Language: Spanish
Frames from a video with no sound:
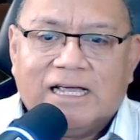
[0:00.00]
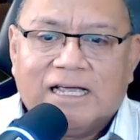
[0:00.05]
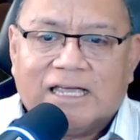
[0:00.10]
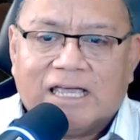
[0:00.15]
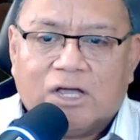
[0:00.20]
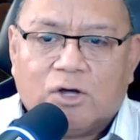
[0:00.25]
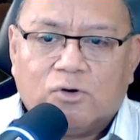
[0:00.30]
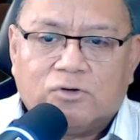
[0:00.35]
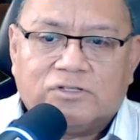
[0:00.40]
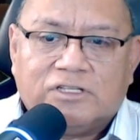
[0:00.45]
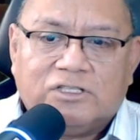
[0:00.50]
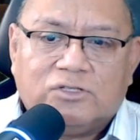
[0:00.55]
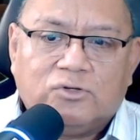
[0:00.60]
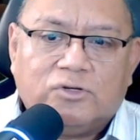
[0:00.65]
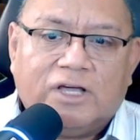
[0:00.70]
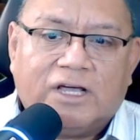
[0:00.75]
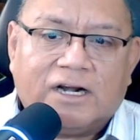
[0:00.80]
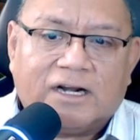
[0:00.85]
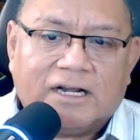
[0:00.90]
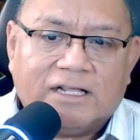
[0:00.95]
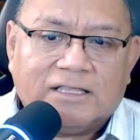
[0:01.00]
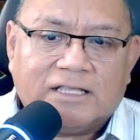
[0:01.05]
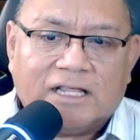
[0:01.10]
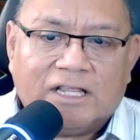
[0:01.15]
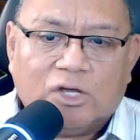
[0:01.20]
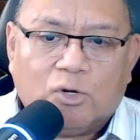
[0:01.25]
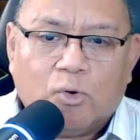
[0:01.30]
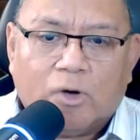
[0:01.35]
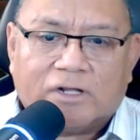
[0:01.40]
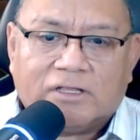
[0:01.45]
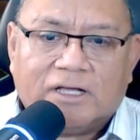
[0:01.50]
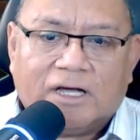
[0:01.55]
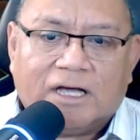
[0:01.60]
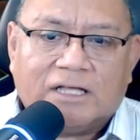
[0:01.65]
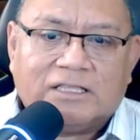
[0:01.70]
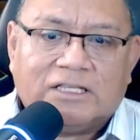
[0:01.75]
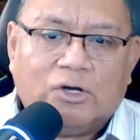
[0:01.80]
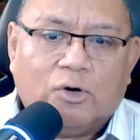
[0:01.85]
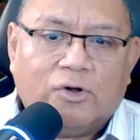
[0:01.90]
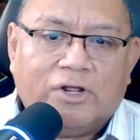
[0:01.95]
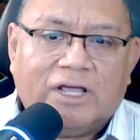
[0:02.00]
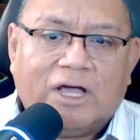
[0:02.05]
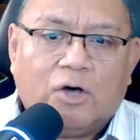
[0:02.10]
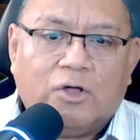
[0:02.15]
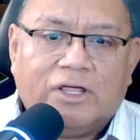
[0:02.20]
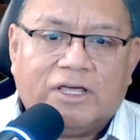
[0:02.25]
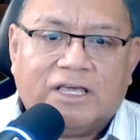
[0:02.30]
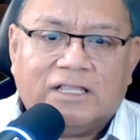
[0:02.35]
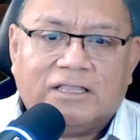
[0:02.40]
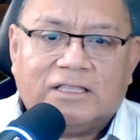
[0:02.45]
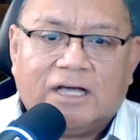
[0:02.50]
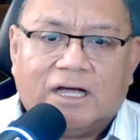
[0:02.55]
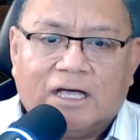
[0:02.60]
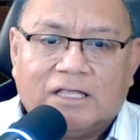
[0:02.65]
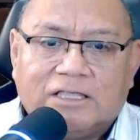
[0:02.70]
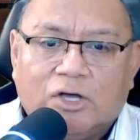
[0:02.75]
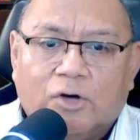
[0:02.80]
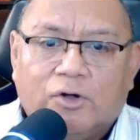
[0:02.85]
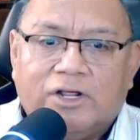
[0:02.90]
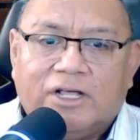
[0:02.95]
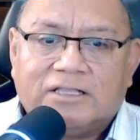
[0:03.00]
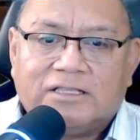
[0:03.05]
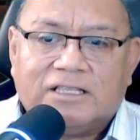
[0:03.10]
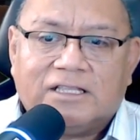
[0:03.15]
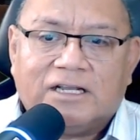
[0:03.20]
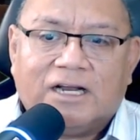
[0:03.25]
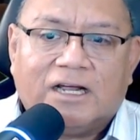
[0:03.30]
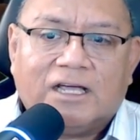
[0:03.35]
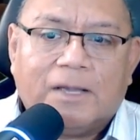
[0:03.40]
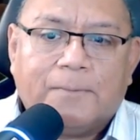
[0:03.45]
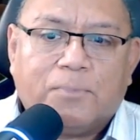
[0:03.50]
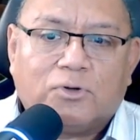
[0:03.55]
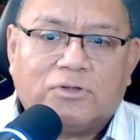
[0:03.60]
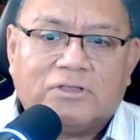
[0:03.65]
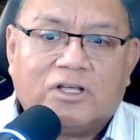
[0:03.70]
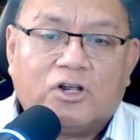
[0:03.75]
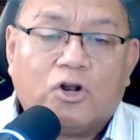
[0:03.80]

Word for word: que constituyan rentas de cuarta categoría o de quinta categoría, tendrán que aportar